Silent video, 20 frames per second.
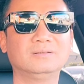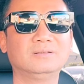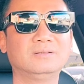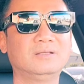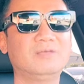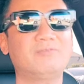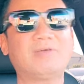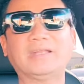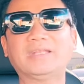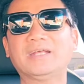
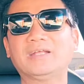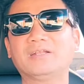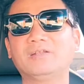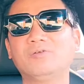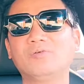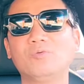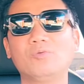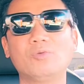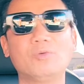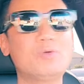như vậy thì
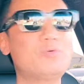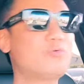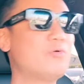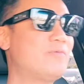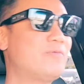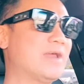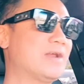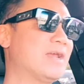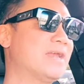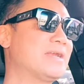quý
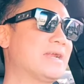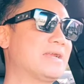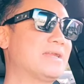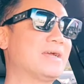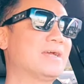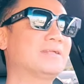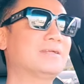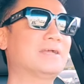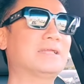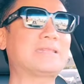vị nghĩ rằng là
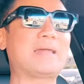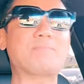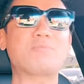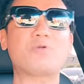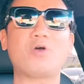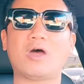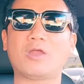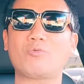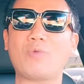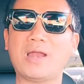cái, cái tâm
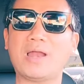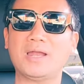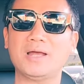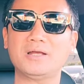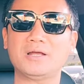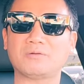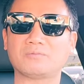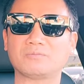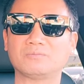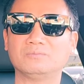của họ nó quá lớn
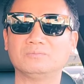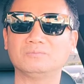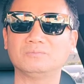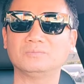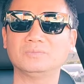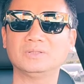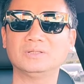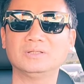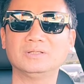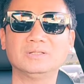không
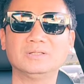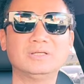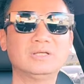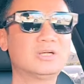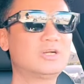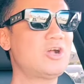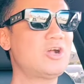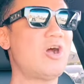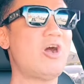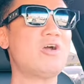
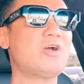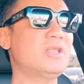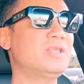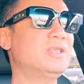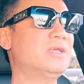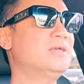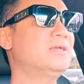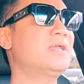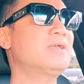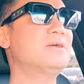khó có
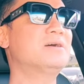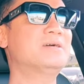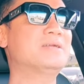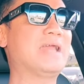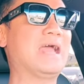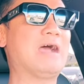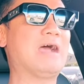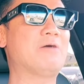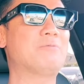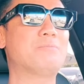những cái người
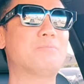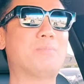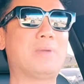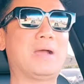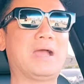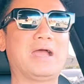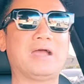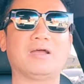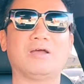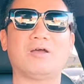nào
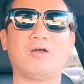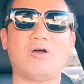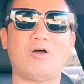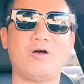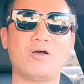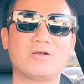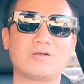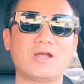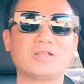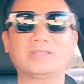mà
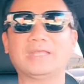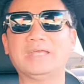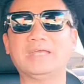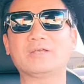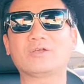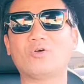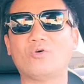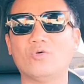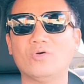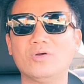họ có
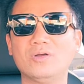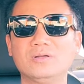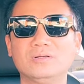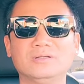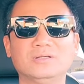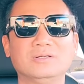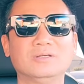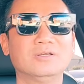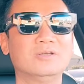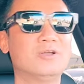tiền của
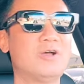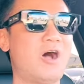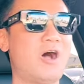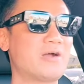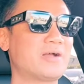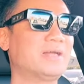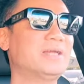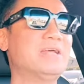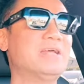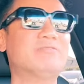họ
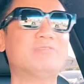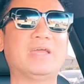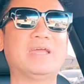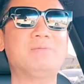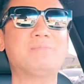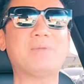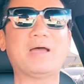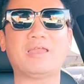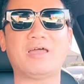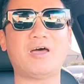có địa
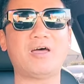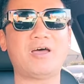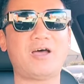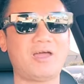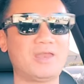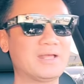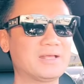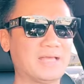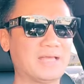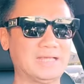vị mà họ
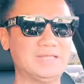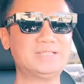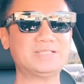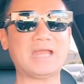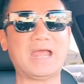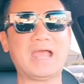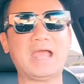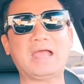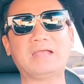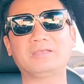họ là nghĩ
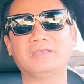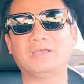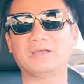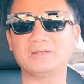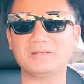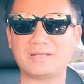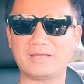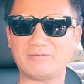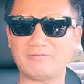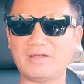ra
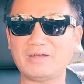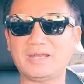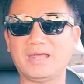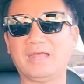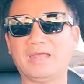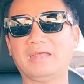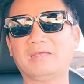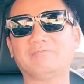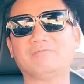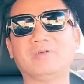những cái vấn
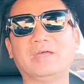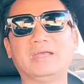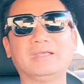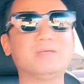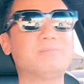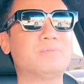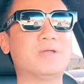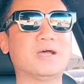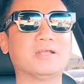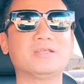đề về
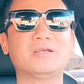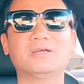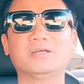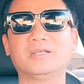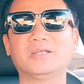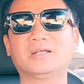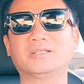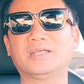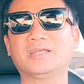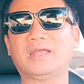giúp đỡ cho người
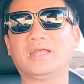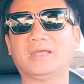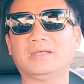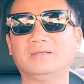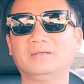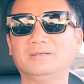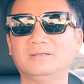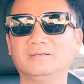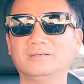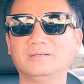dân thế này
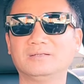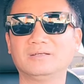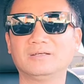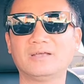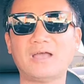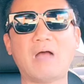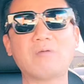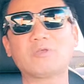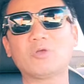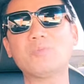
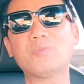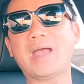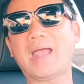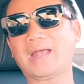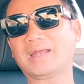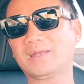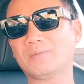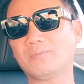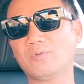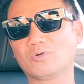ông Dũng Bà
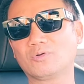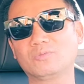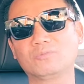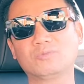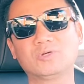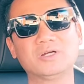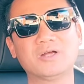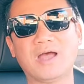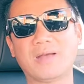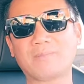Hằng là một
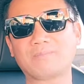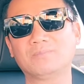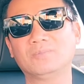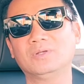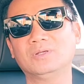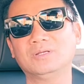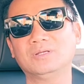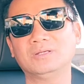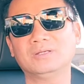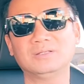trường hợp
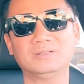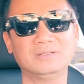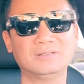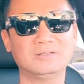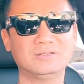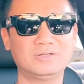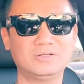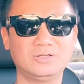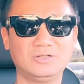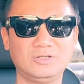
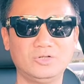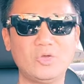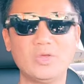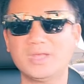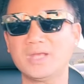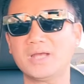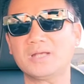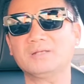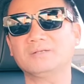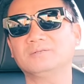duy nhất